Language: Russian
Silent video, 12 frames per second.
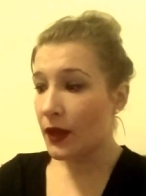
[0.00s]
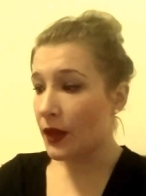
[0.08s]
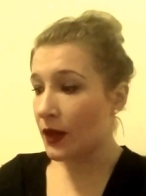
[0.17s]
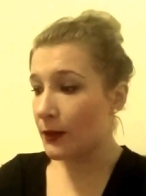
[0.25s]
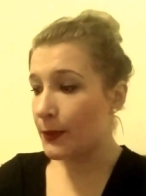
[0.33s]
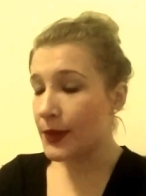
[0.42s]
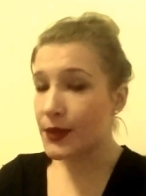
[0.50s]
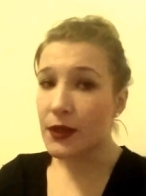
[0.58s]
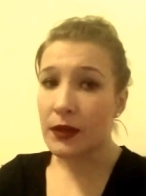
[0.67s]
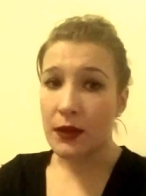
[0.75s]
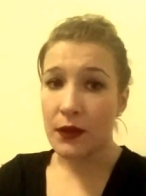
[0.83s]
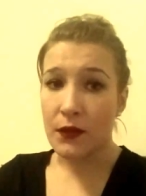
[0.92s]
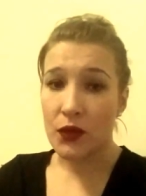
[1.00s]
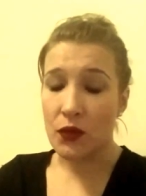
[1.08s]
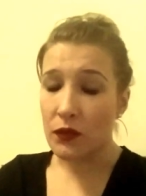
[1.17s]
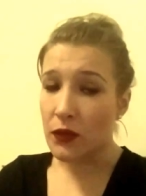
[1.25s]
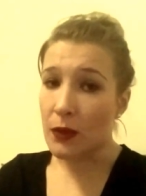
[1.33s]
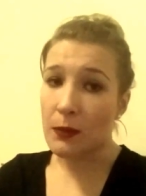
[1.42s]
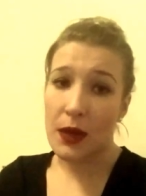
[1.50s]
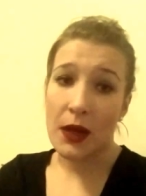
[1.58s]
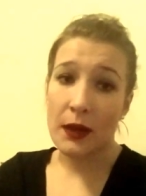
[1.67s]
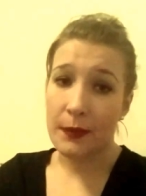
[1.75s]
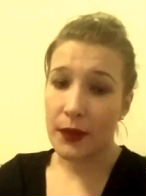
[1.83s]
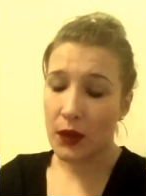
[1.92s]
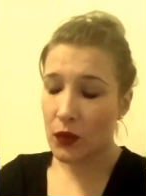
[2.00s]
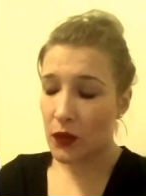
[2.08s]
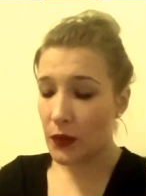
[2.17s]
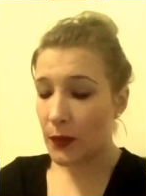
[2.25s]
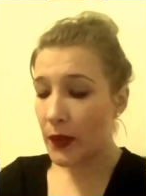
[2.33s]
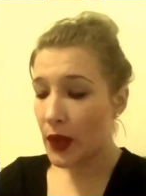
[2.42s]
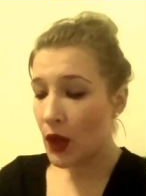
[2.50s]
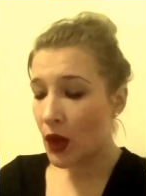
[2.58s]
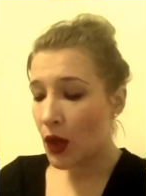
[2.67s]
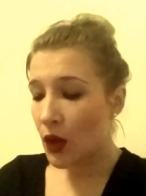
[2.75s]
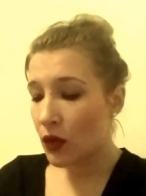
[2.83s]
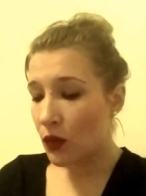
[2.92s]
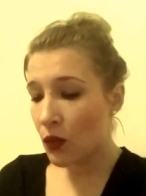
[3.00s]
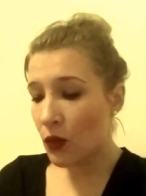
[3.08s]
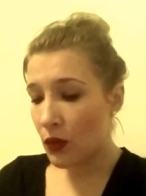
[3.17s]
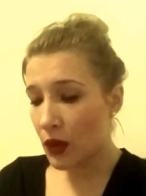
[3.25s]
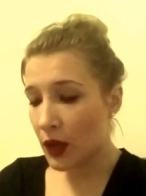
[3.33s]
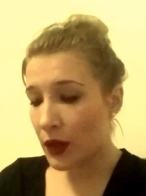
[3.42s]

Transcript: и опишет это все в нормальном таком. Ну,